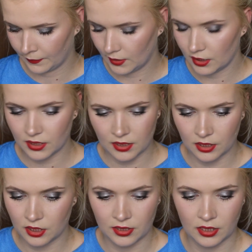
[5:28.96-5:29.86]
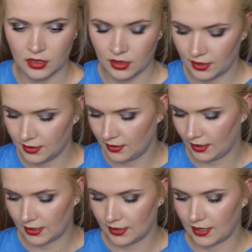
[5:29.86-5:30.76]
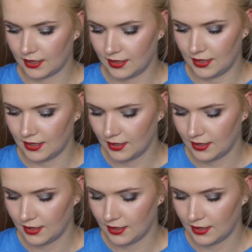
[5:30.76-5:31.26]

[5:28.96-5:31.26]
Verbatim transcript: Dajcie znać, czy chcecie test taki na kanale